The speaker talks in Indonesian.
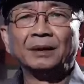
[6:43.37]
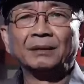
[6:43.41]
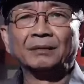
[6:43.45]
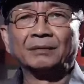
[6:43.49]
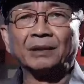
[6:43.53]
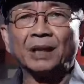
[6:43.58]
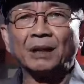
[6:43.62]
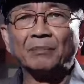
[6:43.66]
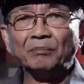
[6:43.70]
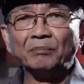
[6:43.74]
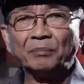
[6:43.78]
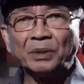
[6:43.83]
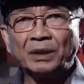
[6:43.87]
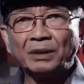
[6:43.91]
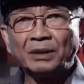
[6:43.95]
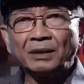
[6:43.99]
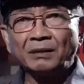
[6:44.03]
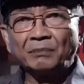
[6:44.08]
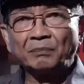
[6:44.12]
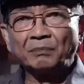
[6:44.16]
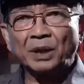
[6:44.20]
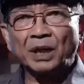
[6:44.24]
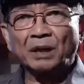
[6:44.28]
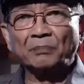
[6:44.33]

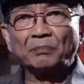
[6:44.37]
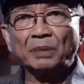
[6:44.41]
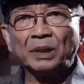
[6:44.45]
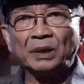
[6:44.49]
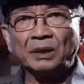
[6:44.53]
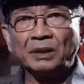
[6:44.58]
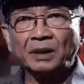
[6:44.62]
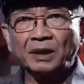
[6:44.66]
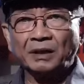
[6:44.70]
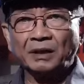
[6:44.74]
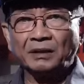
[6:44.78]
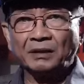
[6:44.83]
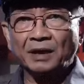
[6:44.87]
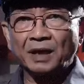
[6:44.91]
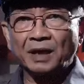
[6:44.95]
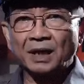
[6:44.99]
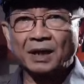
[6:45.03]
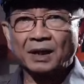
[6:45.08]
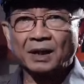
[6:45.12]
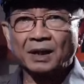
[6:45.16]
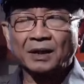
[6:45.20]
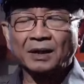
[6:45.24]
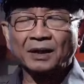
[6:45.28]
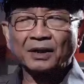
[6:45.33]
tampil para pendiri
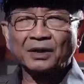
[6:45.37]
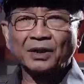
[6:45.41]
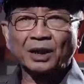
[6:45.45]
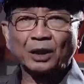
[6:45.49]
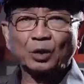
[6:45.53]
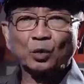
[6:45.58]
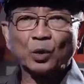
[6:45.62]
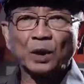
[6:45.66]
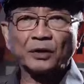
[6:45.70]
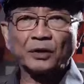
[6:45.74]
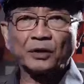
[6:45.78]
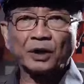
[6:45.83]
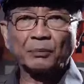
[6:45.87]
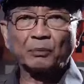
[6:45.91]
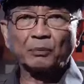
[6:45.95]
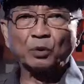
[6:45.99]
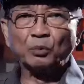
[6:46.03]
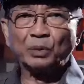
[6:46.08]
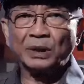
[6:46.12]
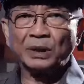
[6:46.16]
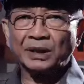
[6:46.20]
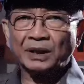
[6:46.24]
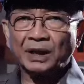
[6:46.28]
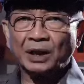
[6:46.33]
negara Kesatuan
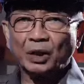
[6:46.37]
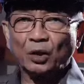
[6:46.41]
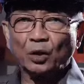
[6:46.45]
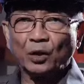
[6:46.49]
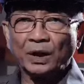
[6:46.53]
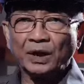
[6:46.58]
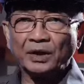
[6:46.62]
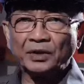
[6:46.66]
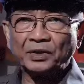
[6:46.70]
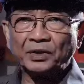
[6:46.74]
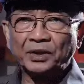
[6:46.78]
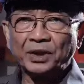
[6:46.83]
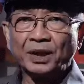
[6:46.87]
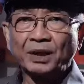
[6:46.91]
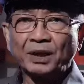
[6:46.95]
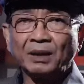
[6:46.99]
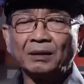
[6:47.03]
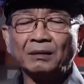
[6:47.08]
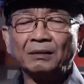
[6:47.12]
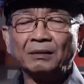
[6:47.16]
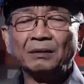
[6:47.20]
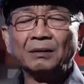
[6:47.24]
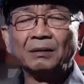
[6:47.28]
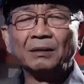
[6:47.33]
Republik Indonesia
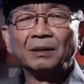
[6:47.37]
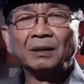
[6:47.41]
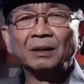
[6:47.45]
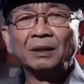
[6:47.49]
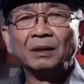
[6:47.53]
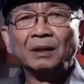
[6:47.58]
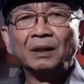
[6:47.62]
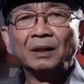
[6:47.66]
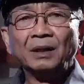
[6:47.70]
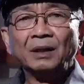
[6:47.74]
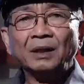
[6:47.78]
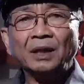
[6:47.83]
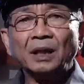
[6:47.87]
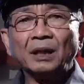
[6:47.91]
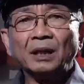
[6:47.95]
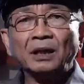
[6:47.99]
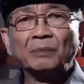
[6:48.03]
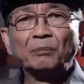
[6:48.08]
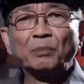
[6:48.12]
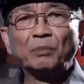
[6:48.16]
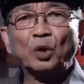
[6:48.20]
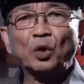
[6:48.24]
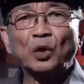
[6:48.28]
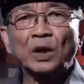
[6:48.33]
yang
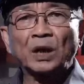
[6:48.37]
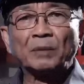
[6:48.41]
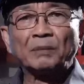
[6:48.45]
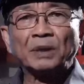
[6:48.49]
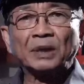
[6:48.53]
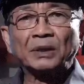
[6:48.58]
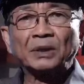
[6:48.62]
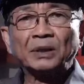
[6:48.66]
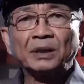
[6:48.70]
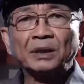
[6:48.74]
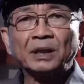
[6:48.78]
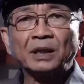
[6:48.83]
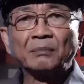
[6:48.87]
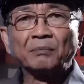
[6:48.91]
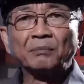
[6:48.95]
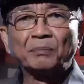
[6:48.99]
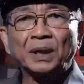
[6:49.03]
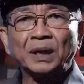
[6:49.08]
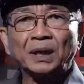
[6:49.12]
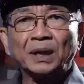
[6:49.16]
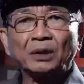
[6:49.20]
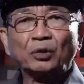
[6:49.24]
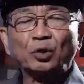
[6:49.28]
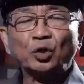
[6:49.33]
diproklamasikan
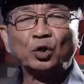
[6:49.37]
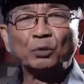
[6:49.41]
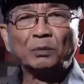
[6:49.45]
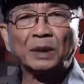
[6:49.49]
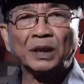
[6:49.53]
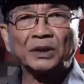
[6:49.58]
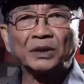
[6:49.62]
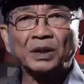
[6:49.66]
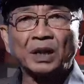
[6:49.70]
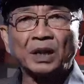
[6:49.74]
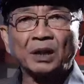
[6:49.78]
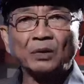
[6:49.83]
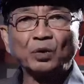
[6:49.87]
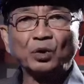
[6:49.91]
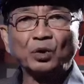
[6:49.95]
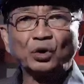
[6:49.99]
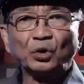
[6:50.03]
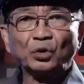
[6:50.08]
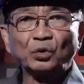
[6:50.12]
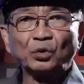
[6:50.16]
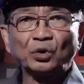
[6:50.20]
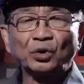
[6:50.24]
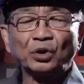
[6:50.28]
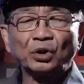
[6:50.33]
pada 17
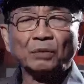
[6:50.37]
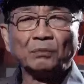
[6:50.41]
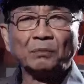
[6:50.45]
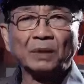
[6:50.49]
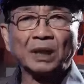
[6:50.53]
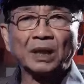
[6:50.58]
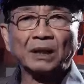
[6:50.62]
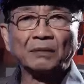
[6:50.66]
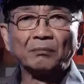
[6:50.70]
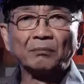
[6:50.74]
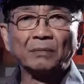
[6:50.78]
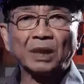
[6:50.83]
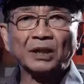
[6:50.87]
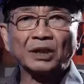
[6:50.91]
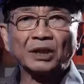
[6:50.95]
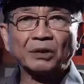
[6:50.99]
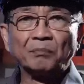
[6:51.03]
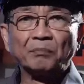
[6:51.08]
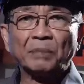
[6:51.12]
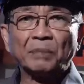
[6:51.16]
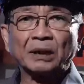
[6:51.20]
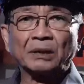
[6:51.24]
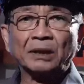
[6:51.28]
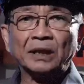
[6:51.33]
Agustus
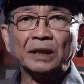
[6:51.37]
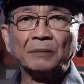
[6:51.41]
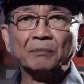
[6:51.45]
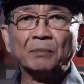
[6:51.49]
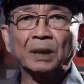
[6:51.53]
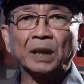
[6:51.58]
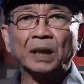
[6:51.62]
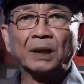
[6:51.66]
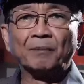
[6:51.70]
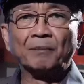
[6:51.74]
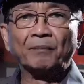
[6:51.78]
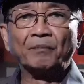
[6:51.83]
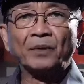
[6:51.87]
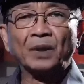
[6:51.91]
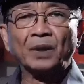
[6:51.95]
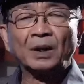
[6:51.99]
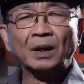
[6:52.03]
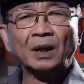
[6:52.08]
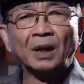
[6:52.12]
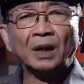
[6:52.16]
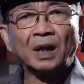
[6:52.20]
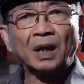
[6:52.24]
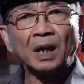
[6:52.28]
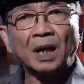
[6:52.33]
1945,
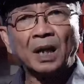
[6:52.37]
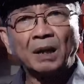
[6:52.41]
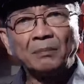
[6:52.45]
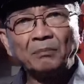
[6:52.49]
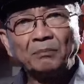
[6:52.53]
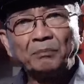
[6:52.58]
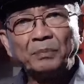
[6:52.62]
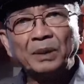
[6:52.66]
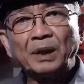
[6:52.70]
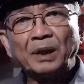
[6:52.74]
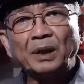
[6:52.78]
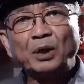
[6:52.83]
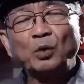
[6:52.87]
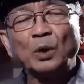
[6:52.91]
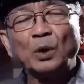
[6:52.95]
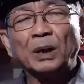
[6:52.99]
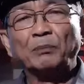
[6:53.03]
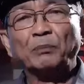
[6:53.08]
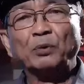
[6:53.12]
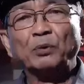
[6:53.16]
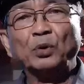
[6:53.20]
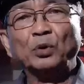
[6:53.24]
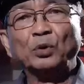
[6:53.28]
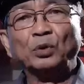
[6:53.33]
hampir
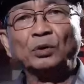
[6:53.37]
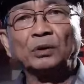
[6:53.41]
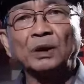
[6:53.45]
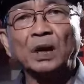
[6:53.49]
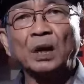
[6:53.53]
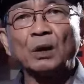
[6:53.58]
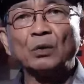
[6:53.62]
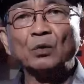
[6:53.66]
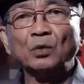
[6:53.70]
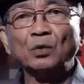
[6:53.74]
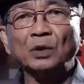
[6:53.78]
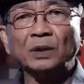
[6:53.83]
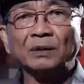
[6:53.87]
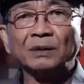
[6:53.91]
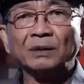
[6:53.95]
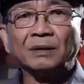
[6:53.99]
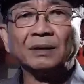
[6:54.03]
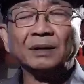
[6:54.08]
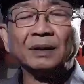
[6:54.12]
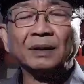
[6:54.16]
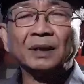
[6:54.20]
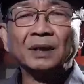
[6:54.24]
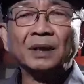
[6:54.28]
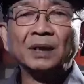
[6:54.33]
20 tahun
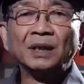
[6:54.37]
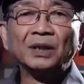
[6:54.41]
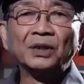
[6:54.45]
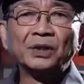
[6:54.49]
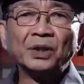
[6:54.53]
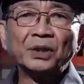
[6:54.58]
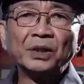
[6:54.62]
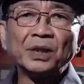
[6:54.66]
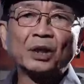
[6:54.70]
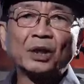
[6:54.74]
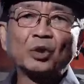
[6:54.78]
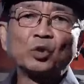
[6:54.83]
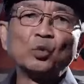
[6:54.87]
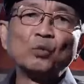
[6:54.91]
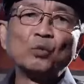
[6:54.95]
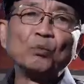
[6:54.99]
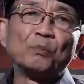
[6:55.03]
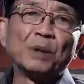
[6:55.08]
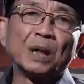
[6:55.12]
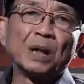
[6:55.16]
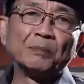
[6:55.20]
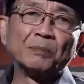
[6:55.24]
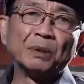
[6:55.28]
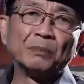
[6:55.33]
sejak
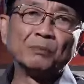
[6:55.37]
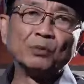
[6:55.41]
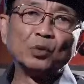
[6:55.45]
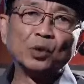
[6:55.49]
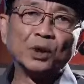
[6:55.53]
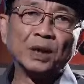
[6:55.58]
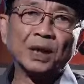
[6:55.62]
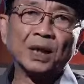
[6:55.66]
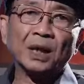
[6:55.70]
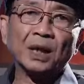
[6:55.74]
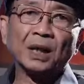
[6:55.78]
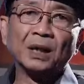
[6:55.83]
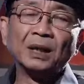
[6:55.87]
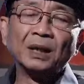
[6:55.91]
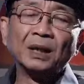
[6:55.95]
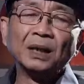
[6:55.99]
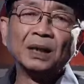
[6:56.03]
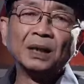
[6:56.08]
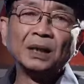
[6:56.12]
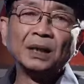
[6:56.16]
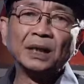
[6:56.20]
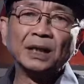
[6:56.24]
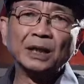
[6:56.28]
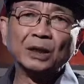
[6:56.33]
Sumpah Pemuda
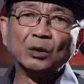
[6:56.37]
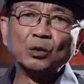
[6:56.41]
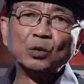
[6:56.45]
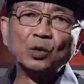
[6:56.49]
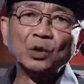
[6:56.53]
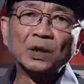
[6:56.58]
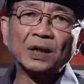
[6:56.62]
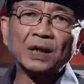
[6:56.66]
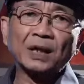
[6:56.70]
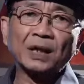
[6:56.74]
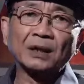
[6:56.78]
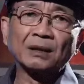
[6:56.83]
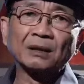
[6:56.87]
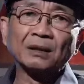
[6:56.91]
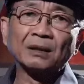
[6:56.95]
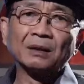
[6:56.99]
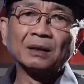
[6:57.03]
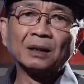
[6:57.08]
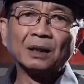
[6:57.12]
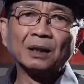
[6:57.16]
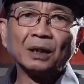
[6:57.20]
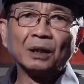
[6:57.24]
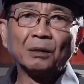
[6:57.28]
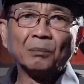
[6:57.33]

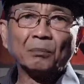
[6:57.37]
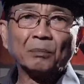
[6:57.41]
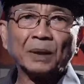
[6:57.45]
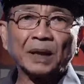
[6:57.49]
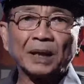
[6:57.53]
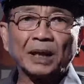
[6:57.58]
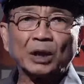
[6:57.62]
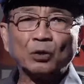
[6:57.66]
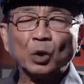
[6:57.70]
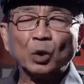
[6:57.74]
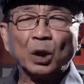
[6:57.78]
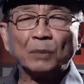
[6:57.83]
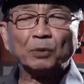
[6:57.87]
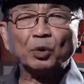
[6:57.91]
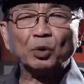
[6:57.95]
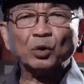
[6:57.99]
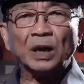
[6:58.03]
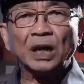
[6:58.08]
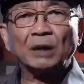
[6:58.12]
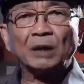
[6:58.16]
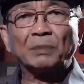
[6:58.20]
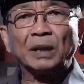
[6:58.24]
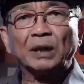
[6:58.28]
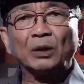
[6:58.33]
didengungkan pada
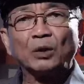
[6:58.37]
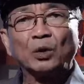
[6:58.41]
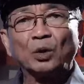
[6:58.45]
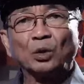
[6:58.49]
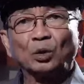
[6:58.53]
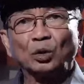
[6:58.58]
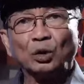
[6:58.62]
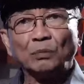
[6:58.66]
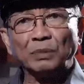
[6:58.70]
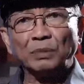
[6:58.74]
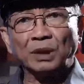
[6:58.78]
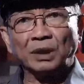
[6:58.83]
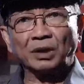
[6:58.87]
28 Oktober